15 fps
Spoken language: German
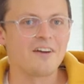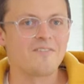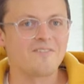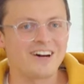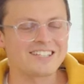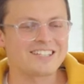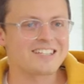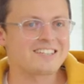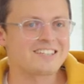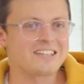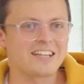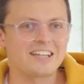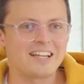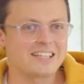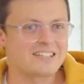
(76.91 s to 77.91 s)
Was hat sich
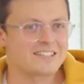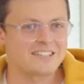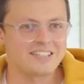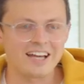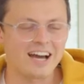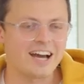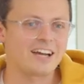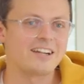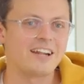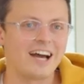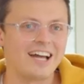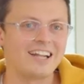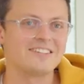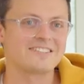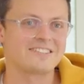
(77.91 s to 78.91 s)
in den letzten Jahren
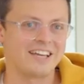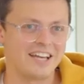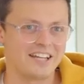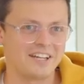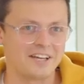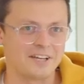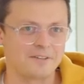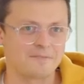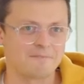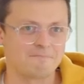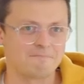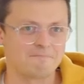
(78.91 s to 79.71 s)
alles geändert?